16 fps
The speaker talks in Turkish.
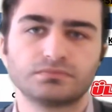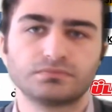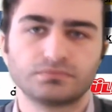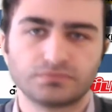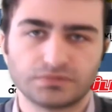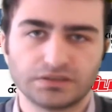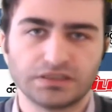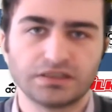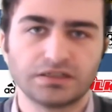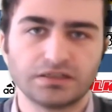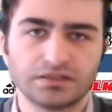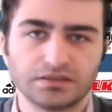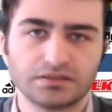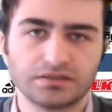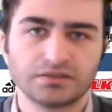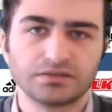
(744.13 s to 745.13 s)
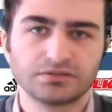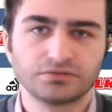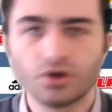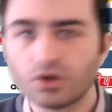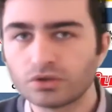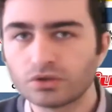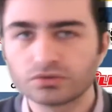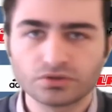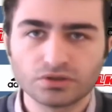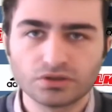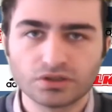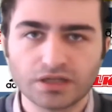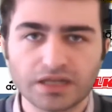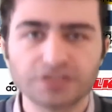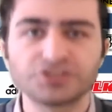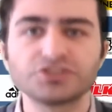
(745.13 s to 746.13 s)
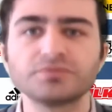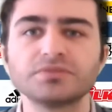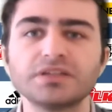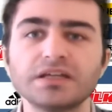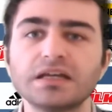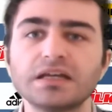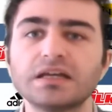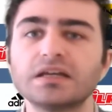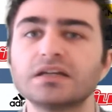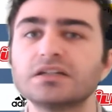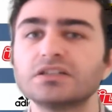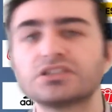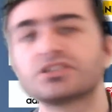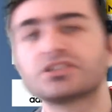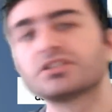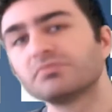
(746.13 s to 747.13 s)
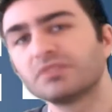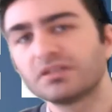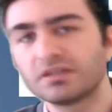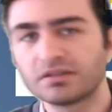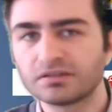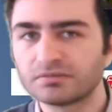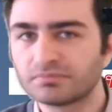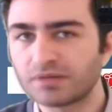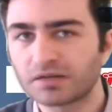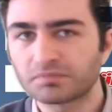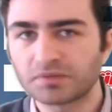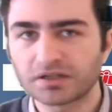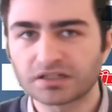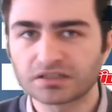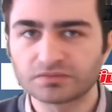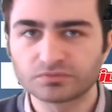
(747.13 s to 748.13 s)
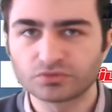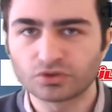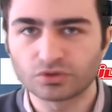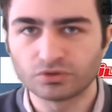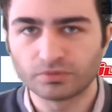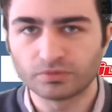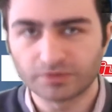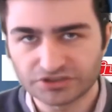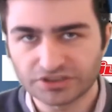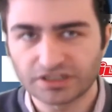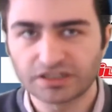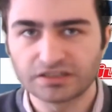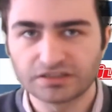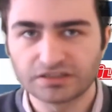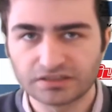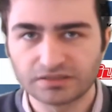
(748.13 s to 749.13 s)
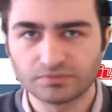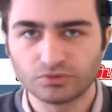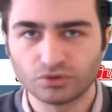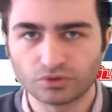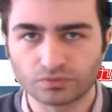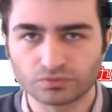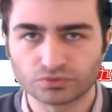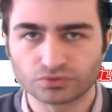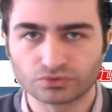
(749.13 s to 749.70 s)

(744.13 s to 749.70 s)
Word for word: Ha. Ne oldu? Ha şimdi şimdi bak bakalım ne oluyor. Başarı elde edebiliyor musun?